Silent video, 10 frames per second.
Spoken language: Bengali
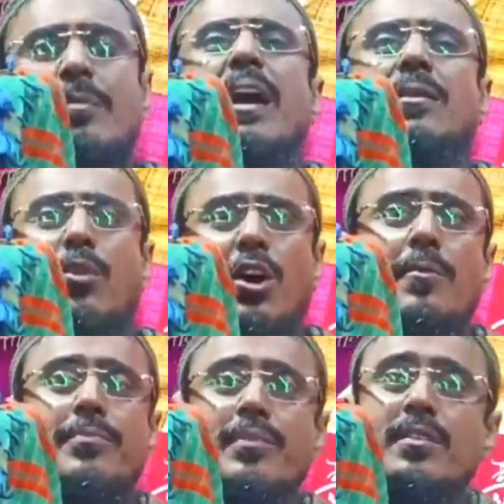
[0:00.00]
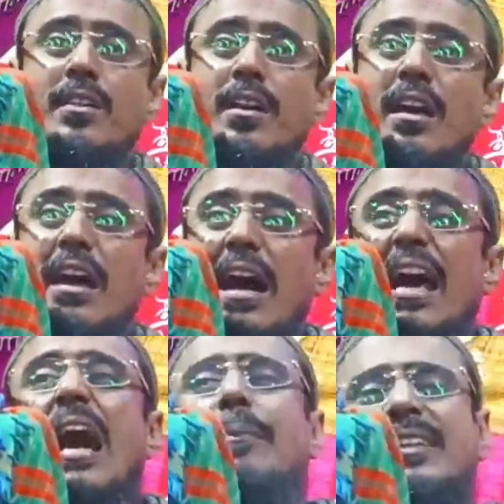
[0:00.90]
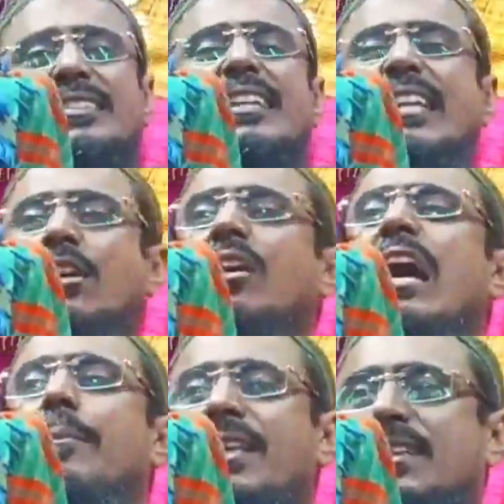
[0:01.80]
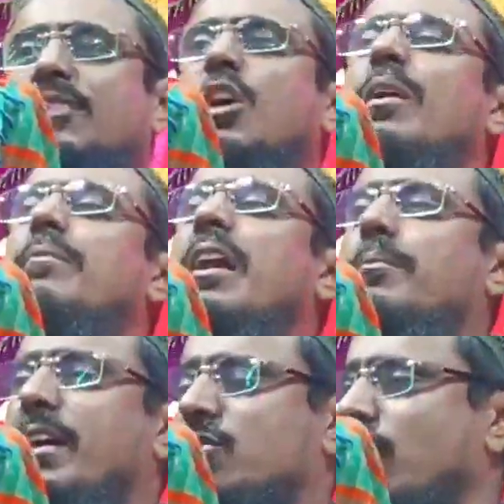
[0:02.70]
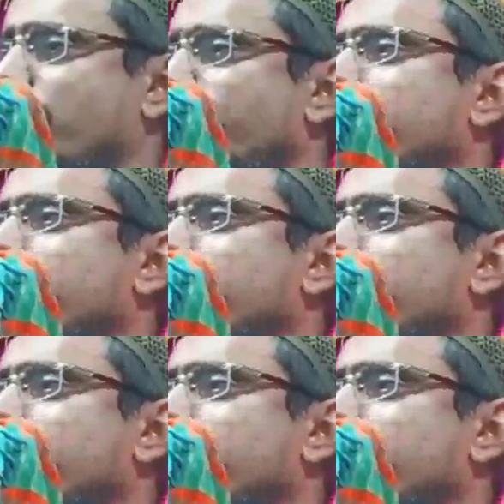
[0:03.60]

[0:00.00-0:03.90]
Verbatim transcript: সবাই মানবো আর আমাদেরটা ঠিক হলে আমাদেরটা সবাই মানবে এসো